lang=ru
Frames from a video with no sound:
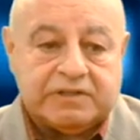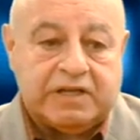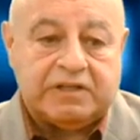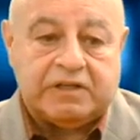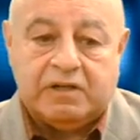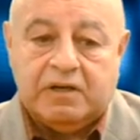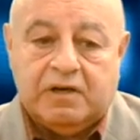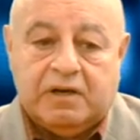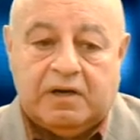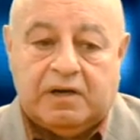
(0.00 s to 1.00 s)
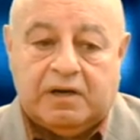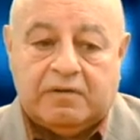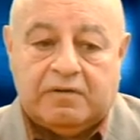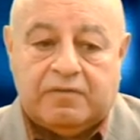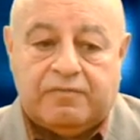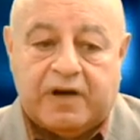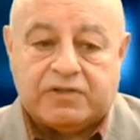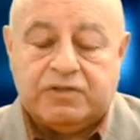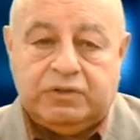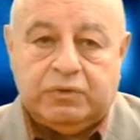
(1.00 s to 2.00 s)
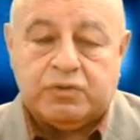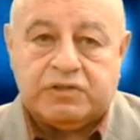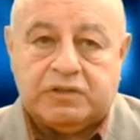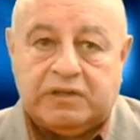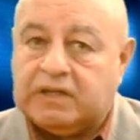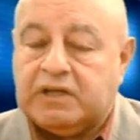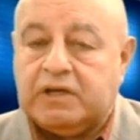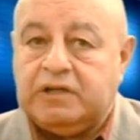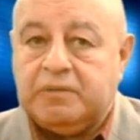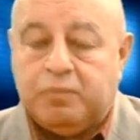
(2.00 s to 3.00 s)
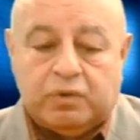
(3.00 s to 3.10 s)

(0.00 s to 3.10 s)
Кстати, э, Fox News я так и не